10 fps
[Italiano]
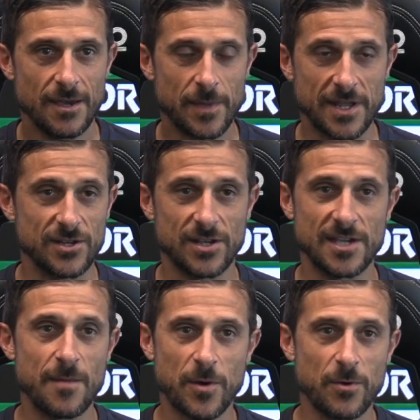perché, c'è
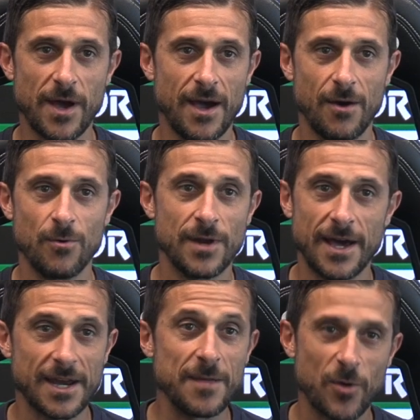sempre una,
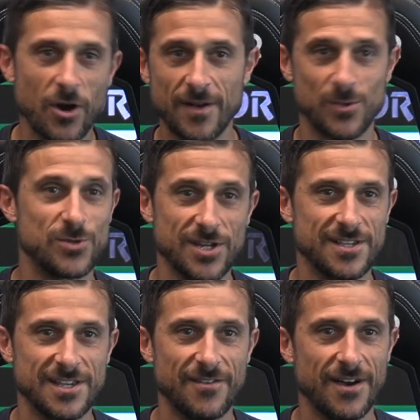una, riprova
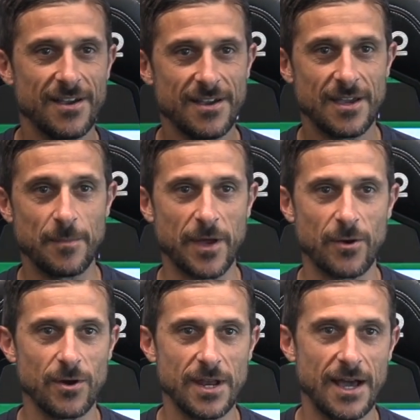successiva e per
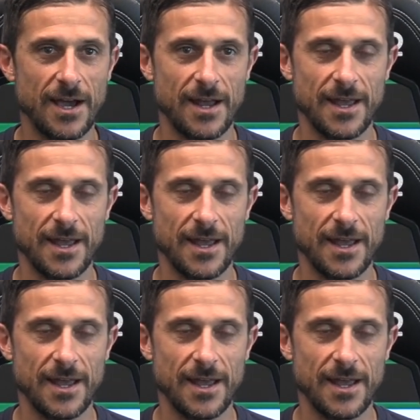noi la,